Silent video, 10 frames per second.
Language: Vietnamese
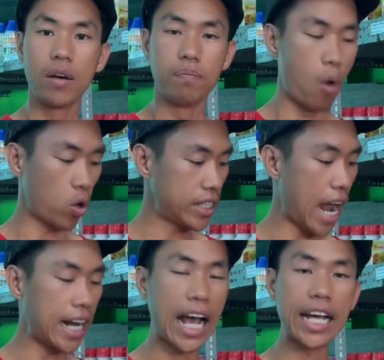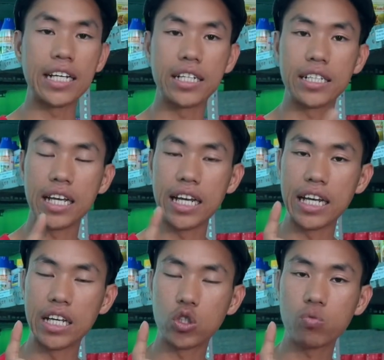một chai này
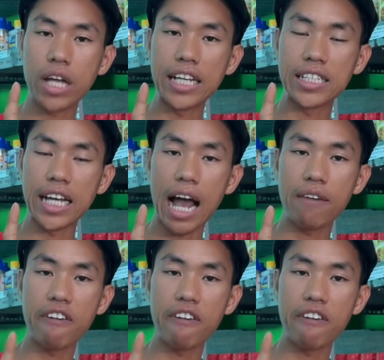thì chúng ta sẽ